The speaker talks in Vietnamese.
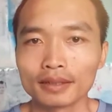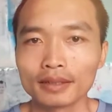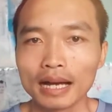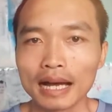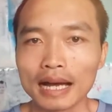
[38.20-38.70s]

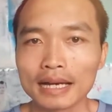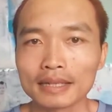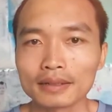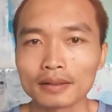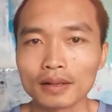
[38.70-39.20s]
Thứ
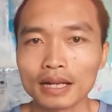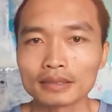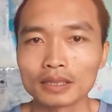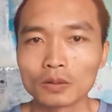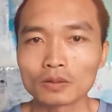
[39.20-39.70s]
hai đó
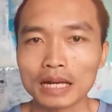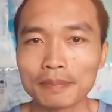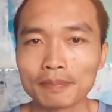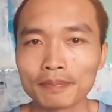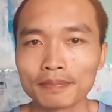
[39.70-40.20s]
là dâu
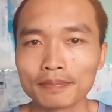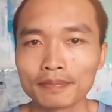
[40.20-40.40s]
tằm